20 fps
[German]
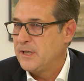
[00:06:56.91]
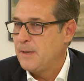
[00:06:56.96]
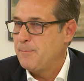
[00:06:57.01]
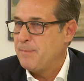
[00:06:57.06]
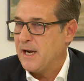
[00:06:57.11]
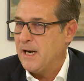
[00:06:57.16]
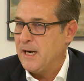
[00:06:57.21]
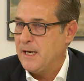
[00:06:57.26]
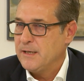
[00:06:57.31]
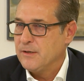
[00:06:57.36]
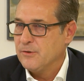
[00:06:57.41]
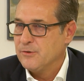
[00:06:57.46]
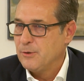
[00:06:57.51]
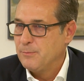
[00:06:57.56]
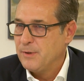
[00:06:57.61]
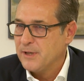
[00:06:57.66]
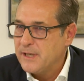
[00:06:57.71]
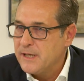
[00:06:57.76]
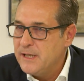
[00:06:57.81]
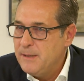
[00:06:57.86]
geprahlt und
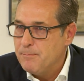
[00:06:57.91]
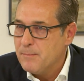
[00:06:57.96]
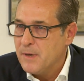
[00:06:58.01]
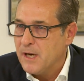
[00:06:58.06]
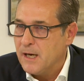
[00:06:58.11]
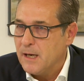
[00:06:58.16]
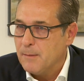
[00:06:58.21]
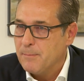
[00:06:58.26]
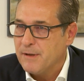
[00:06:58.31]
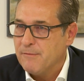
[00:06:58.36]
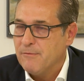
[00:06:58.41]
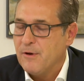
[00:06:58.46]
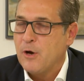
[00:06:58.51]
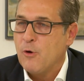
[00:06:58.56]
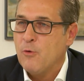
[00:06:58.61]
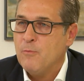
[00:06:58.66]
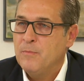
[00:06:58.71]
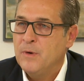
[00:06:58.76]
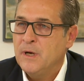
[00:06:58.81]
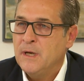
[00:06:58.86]
übertrieben habe.
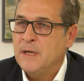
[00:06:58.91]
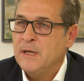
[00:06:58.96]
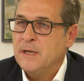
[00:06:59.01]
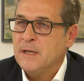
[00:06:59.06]
Warum?